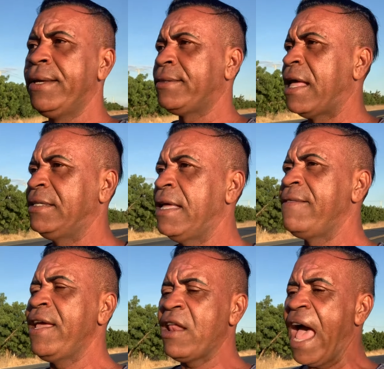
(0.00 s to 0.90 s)
Tá
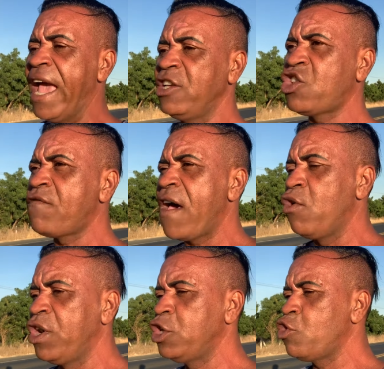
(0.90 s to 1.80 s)
entendendo? Aí só
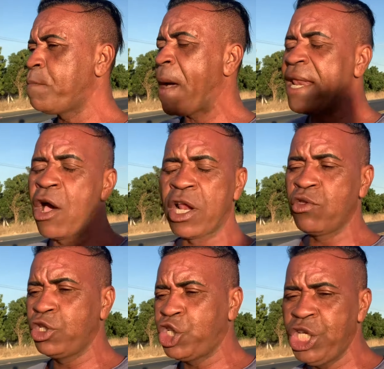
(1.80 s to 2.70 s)
valoriza o pai na hora
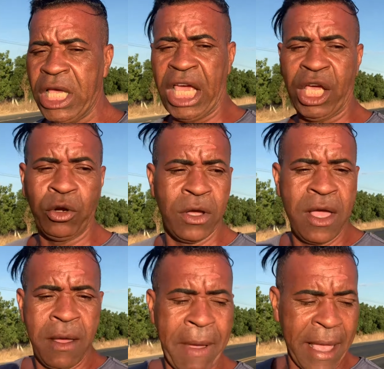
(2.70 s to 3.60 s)
do dinheiro,
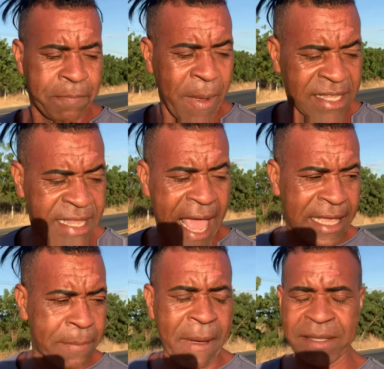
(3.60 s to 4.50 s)
pra, passar
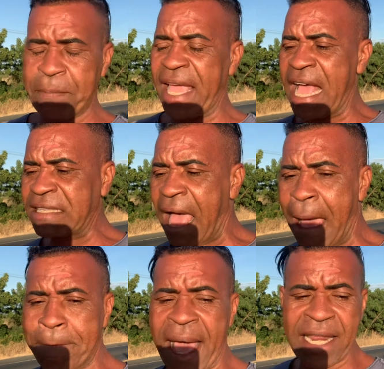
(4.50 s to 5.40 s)
sair, pra pegar as
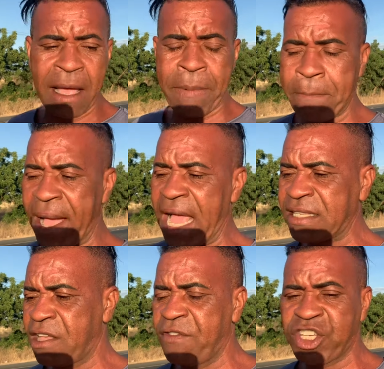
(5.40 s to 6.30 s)
raparigas, pra pagar
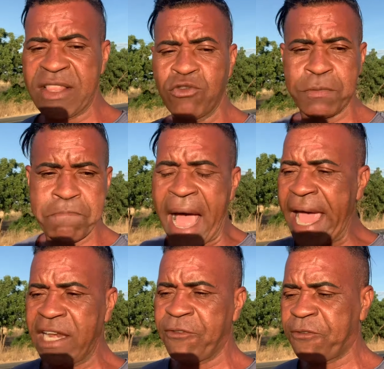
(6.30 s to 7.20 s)
cerveja nos
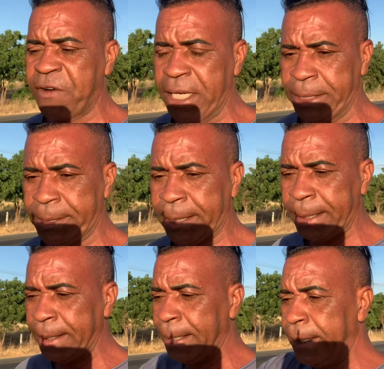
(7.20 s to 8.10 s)
baile funk
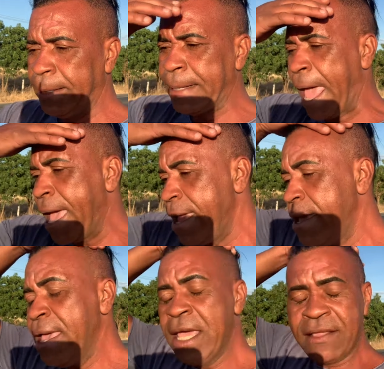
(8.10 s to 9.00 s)
né?
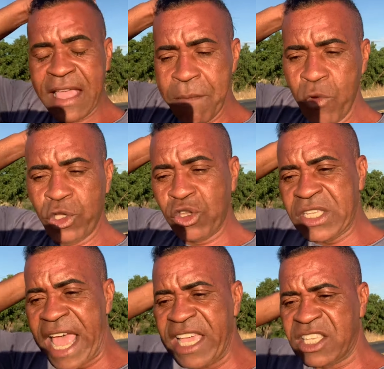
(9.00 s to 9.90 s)
E tem muitos
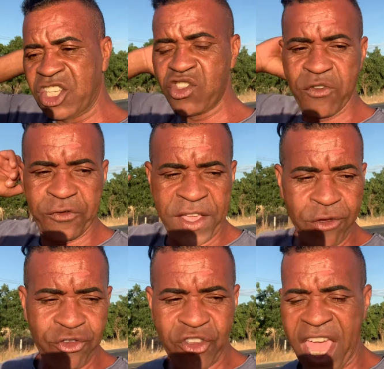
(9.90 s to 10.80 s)
aí, esses
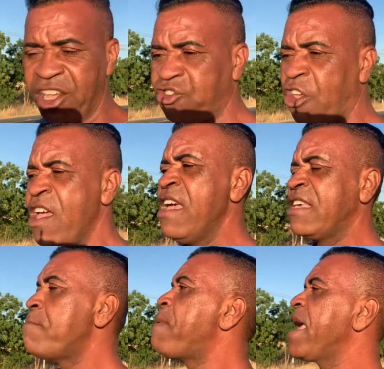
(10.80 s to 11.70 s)
novinhos, gente,
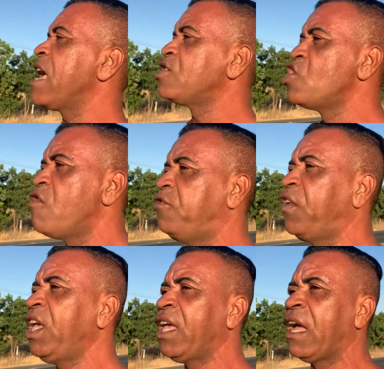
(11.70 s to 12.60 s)
que pega as
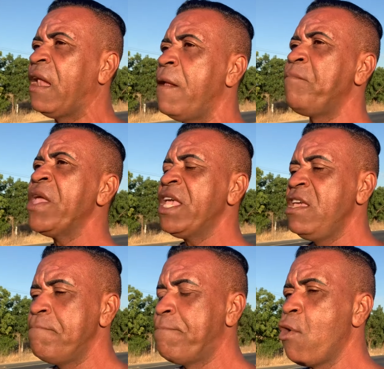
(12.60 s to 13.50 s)
novinhas,
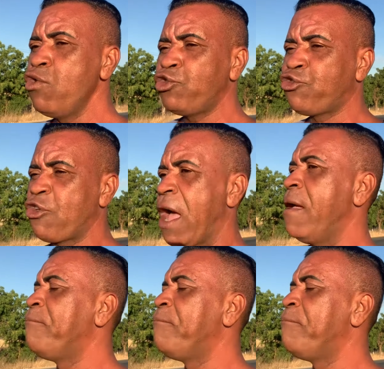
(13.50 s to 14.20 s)
embucha,